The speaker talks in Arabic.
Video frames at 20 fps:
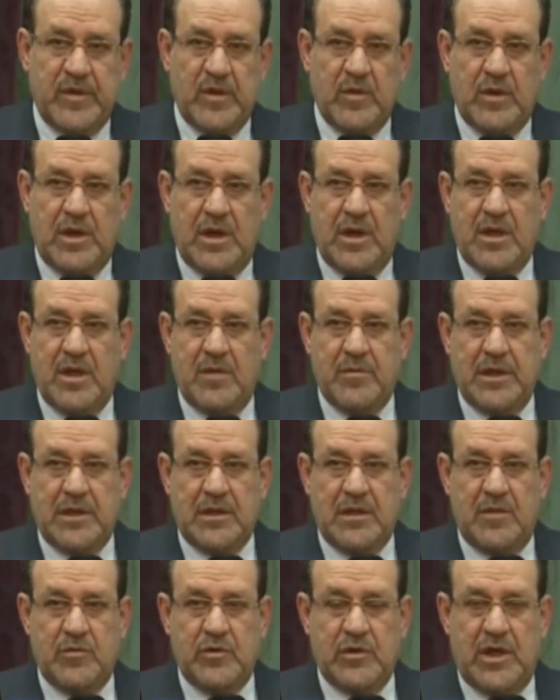وهذا
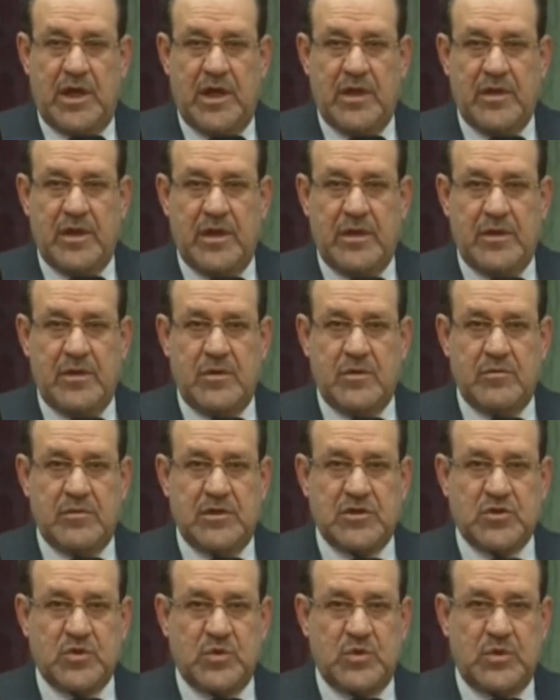مطلب حضاري
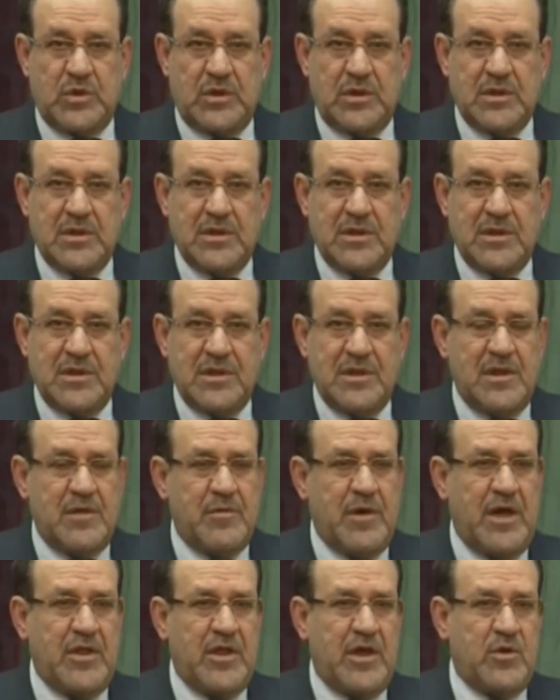مشروع
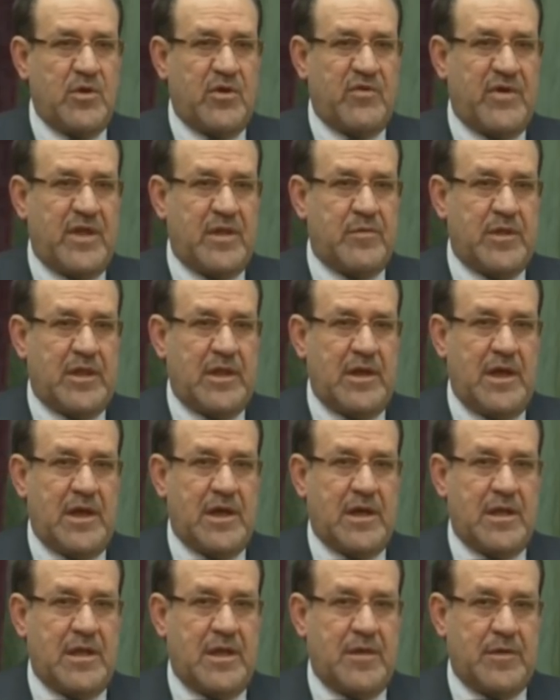لماذا يرفض مثل
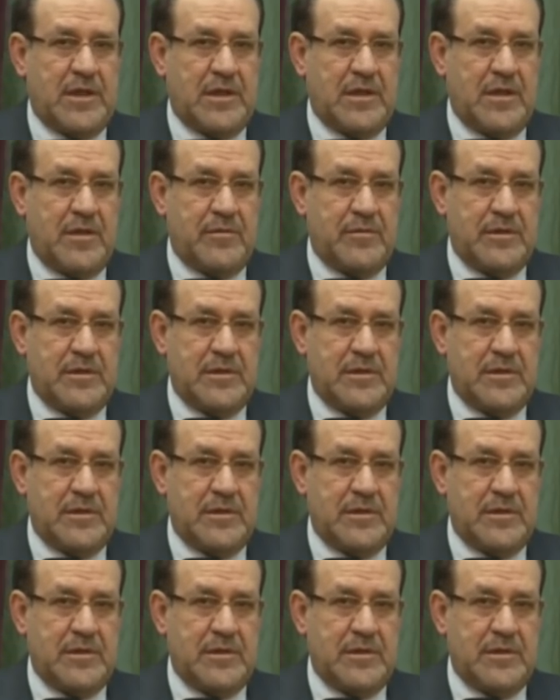هكذا مطلب